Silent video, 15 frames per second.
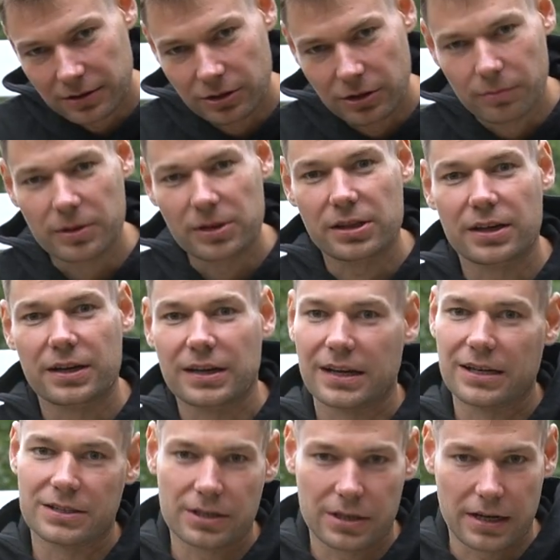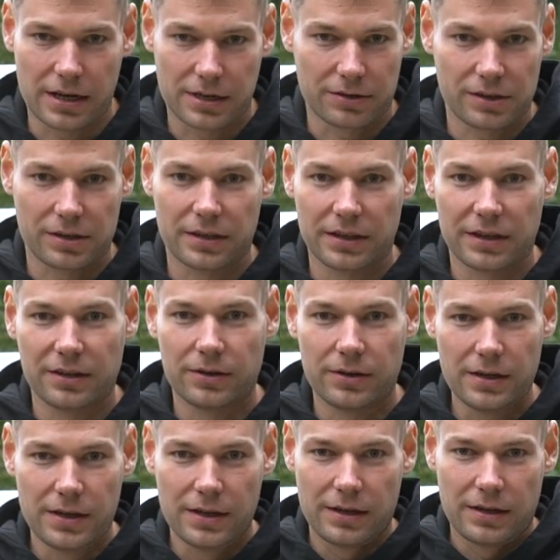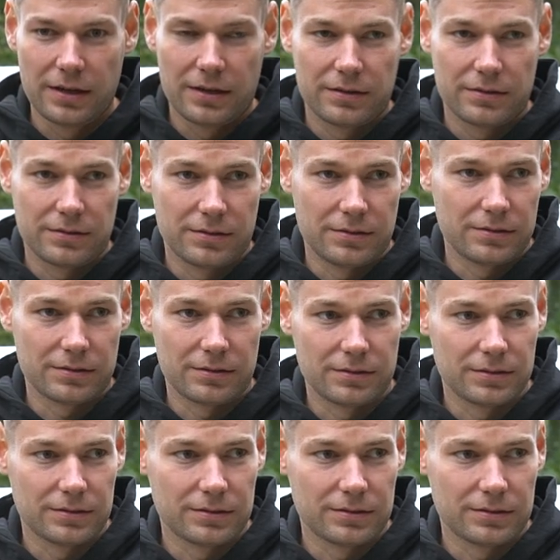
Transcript: dobry serial, czekając na niego e,